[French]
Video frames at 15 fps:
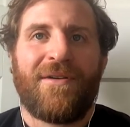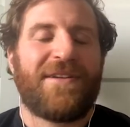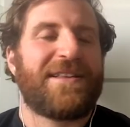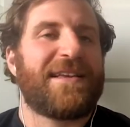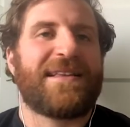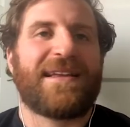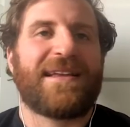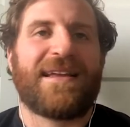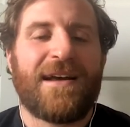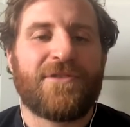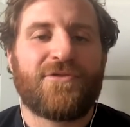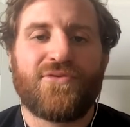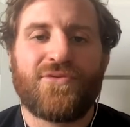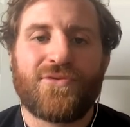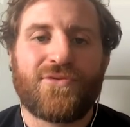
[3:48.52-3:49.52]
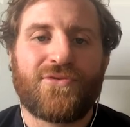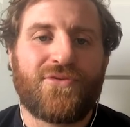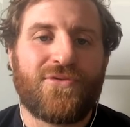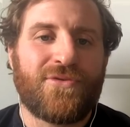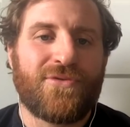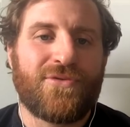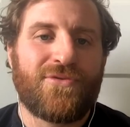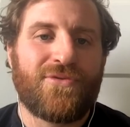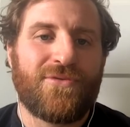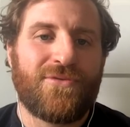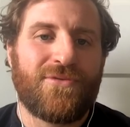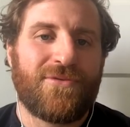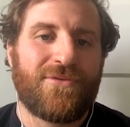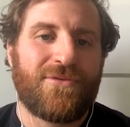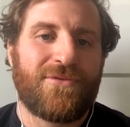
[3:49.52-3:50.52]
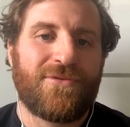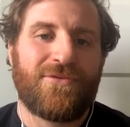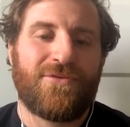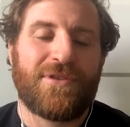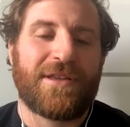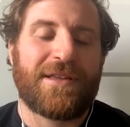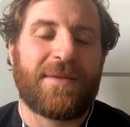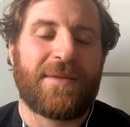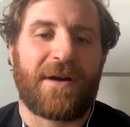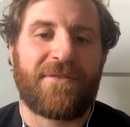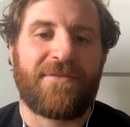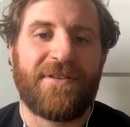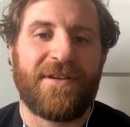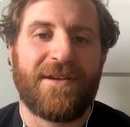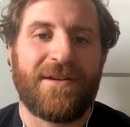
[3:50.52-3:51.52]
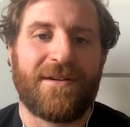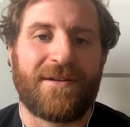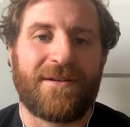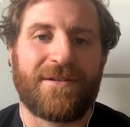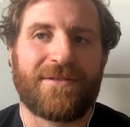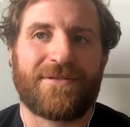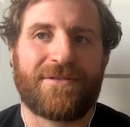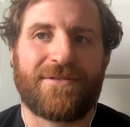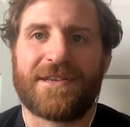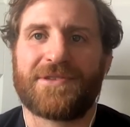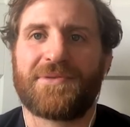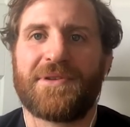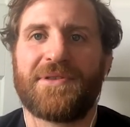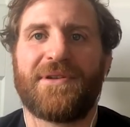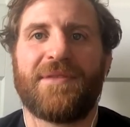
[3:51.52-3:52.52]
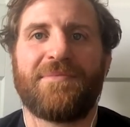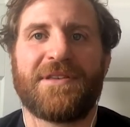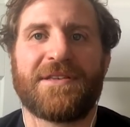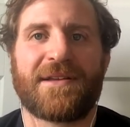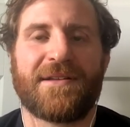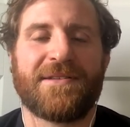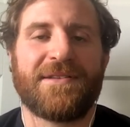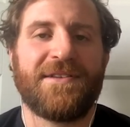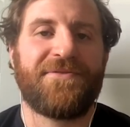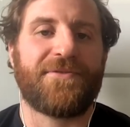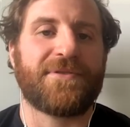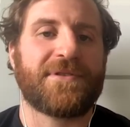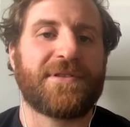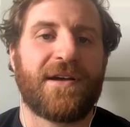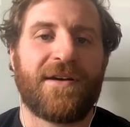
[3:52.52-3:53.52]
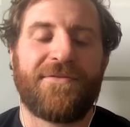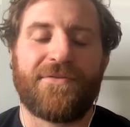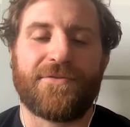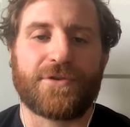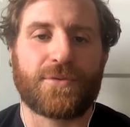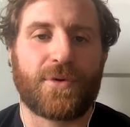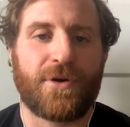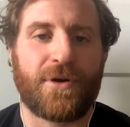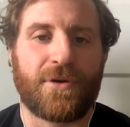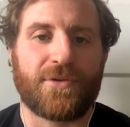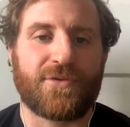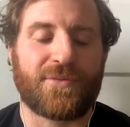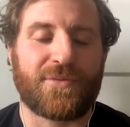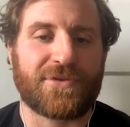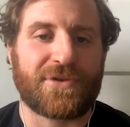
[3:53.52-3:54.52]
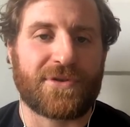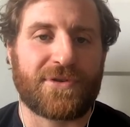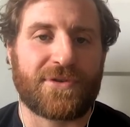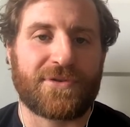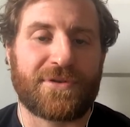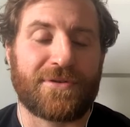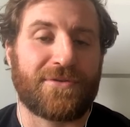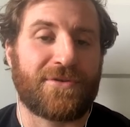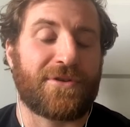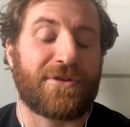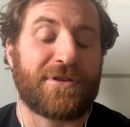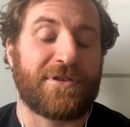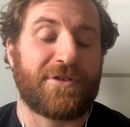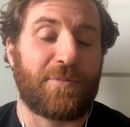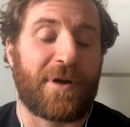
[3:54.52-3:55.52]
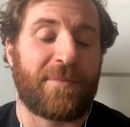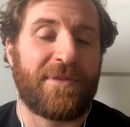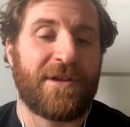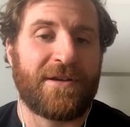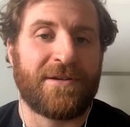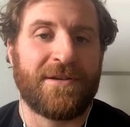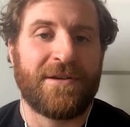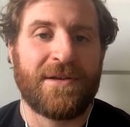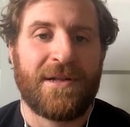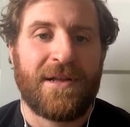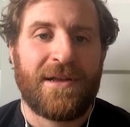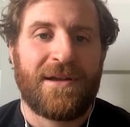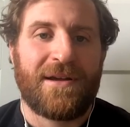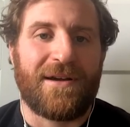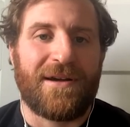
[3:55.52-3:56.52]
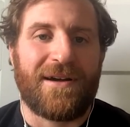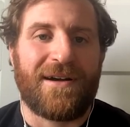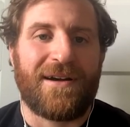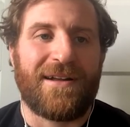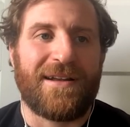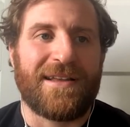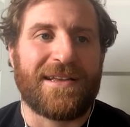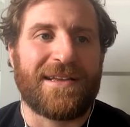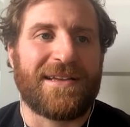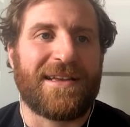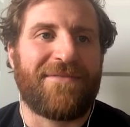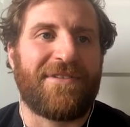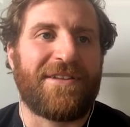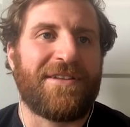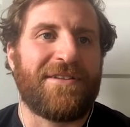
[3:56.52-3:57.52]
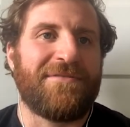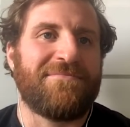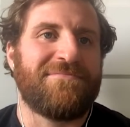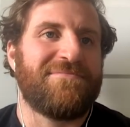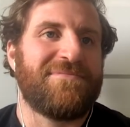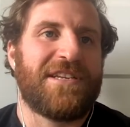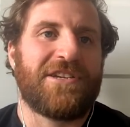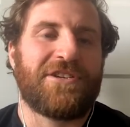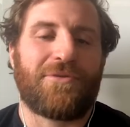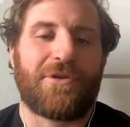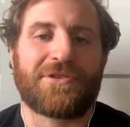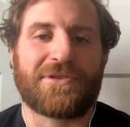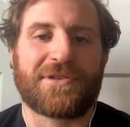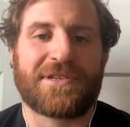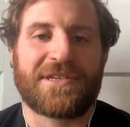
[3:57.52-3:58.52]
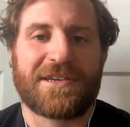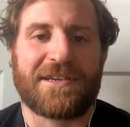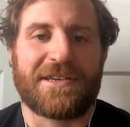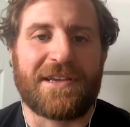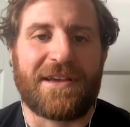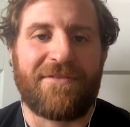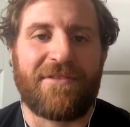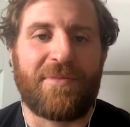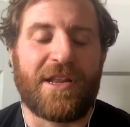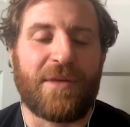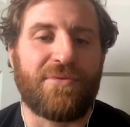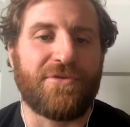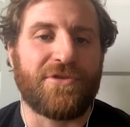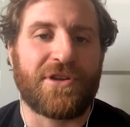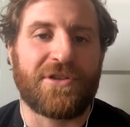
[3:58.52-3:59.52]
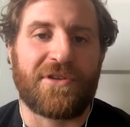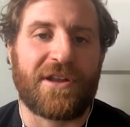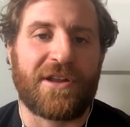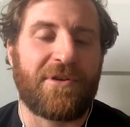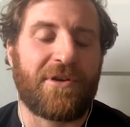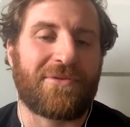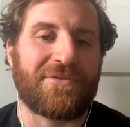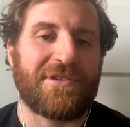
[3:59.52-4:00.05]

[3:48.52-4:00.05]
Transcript: fait, cette année-là, tout, tout, tout, tout était parfait, hein, que ça soit de l'administratif au staff, aux joueurs, tout le monde s'entendait super bien. Euh, il y avait des joueurs anciens qui avaient mis les plus jeunes dans les meilleures